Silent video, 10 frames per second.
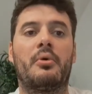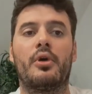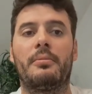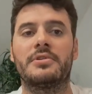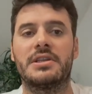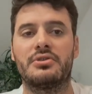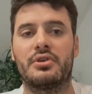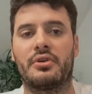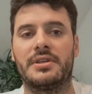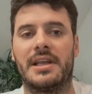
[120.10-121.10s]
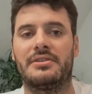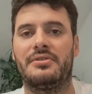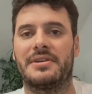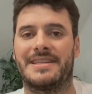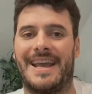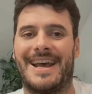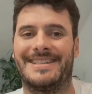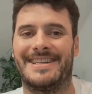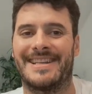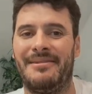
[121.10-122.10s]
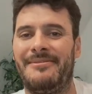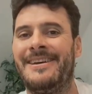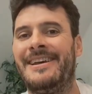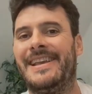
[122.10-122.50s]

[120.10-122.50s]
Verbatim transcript: Pour le processus de candidature, c'est assez simple.